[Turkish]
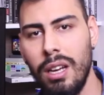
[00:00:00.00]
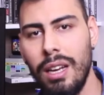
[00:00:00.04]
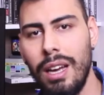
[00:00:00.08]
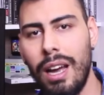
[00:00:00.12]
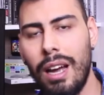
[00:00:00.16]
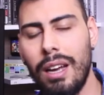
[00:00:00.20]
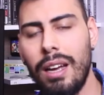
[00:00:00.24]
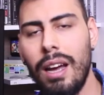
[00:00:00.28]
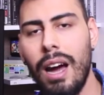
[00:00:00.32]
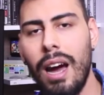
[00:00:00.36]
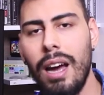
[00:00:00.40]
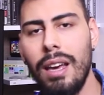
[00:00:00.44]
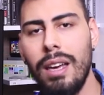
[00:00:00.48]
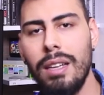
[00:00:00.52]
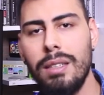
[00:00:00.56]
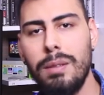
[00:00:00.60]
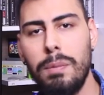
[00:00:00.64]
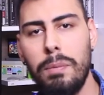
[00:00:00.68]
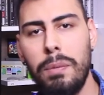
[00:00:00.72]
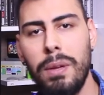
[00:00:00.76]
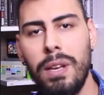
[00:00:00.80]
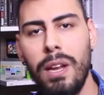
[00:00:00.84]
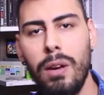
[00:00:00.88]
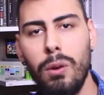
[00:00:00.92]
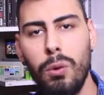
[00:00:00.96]
E,
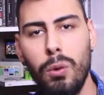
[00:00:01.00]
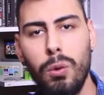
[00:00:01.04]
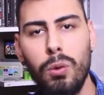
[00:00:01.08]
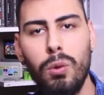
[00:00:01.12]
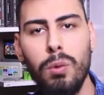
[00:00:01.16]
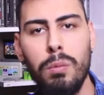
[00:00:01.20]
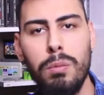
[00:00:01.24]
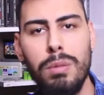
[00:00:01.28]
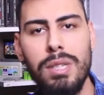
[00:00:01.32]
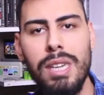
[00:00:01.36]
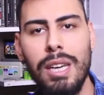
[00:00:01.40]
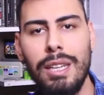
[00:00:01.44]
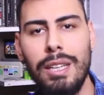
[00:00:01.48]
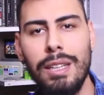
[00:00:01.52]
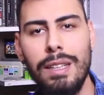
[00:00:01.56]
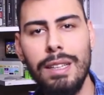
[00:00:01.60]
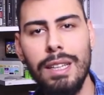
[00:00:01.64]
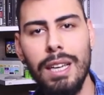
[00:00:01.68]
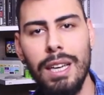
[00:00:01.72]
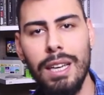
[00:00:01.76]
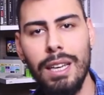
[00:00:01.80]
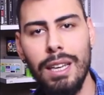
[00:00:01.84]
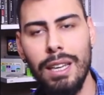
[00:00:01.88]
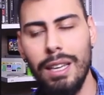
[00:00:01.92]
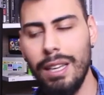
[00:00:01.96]
gayet pile uygun bir
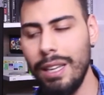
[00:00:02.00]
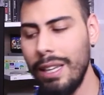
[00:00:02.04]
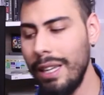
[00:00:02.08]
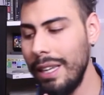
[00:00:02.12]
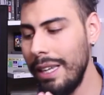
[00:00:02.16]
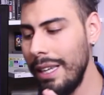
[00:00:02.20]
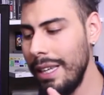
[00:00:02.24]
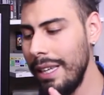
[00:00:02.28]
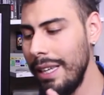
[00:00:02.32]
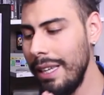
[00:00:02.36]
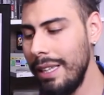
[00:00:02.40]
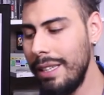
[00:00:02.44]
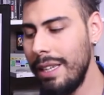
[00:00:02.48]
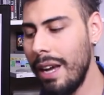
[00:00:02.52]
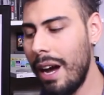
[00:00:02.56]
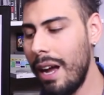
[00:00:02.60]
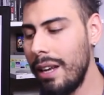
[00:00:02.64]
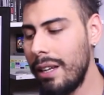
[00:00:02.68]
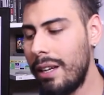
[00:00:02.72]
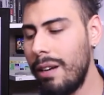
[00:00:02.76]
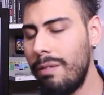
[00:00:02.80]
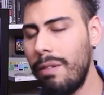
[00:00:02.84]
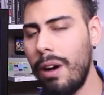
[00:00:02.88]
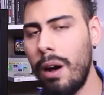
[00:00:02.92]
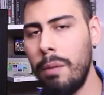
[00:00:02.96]
şekilde
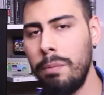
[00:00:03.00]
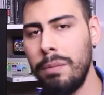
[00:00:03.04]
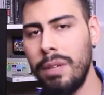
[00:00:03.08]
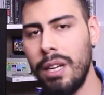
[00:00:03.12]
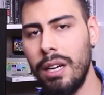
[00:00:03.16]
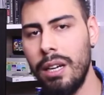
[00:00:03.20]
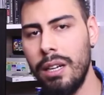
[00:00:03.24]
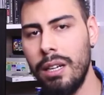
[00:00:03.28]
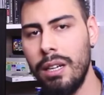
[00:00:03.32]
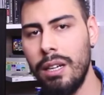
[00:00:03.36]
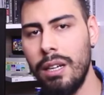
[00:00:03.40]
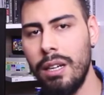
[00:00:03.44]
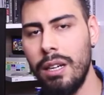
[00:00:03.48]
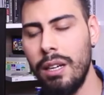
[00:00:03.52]
ideal kıvamda